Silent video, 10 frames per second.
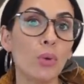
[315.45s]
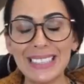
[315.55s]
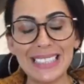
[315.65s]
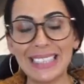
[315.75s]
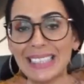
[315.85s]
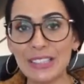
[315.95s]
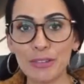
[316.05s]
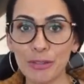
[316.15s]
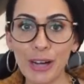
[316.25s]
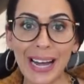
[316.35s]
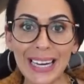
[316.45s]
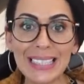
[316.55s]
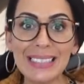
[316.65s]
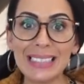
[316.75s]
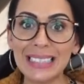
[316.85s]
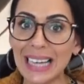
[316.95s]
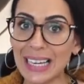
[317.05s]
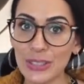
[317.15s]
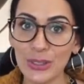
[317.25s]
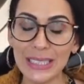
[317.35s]
der gilt für alles, den
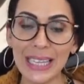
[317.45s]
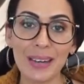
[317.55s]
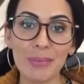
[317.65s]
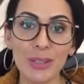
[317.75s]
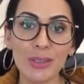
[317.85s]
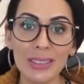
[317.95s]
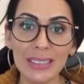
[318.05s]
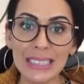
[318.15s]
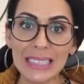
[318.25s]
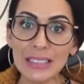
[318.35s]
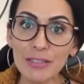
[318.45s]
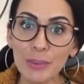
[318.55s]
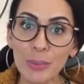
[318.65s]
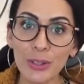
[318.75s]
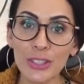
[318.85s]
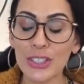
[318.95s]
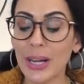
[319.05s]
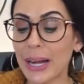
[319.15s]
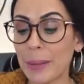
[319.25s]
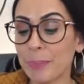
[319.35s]
kann ich euch gerne mal unten in die Infobox
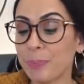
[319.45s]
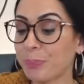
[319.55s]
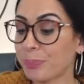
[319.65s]
schreiben.